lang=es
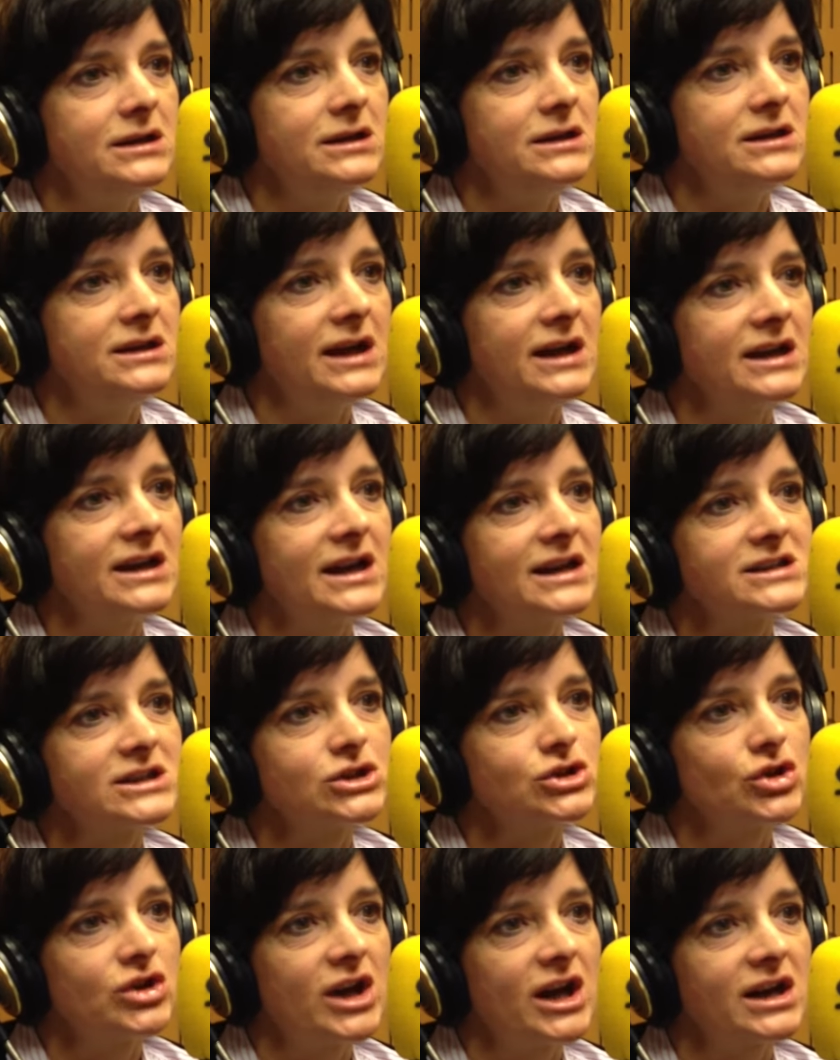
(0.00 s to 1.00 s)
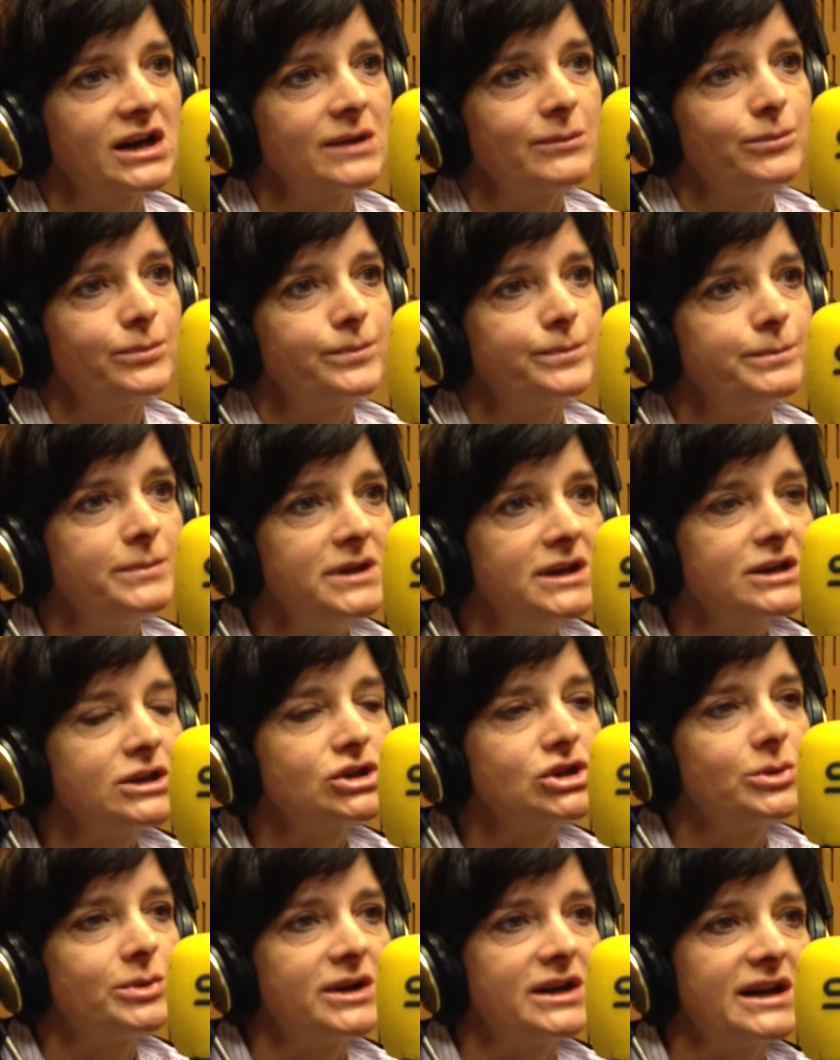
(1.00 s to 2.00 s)
Y hay que asesorar bien
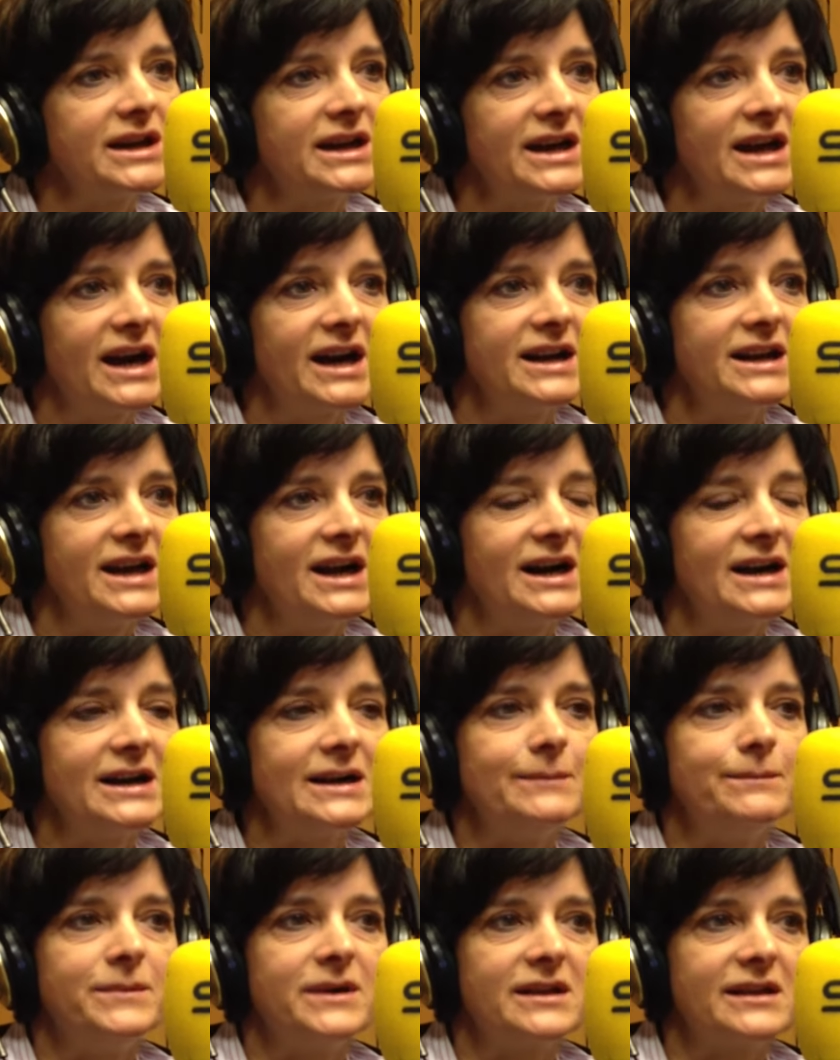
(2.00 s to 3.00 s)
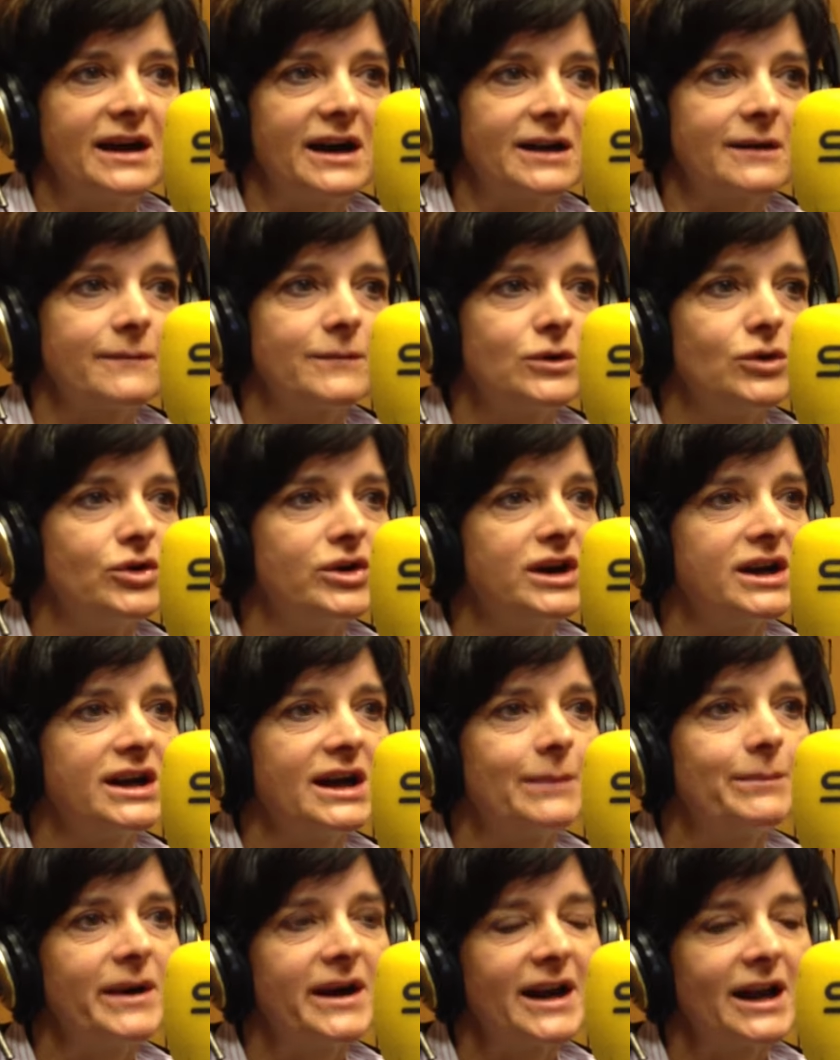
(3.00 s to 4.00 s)
sobre qué área empezar, con qué
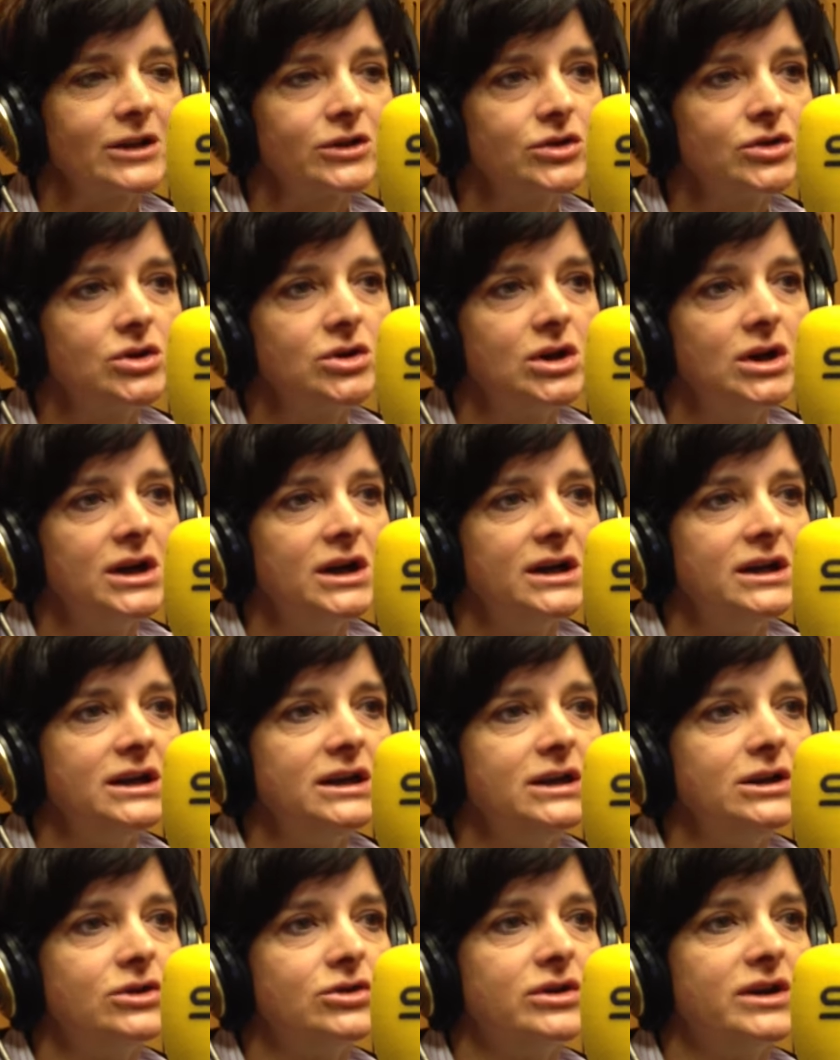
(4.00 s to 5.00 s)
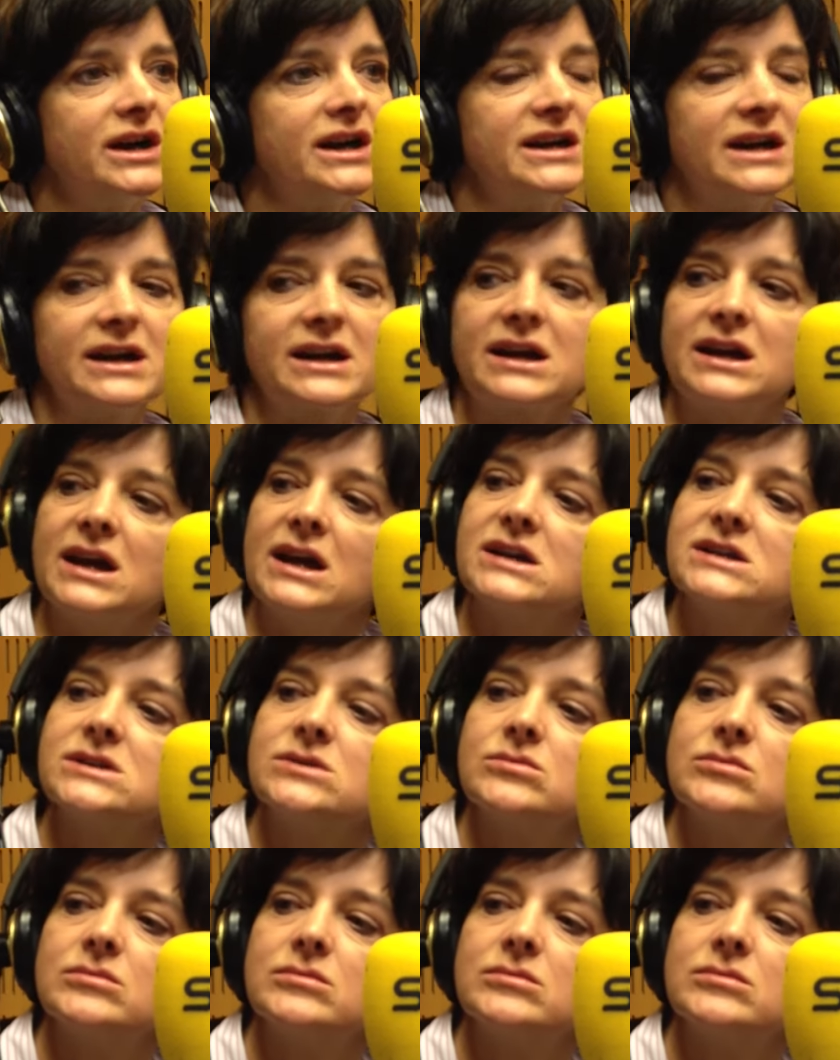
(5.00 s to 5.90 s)
aparato y con qué energías.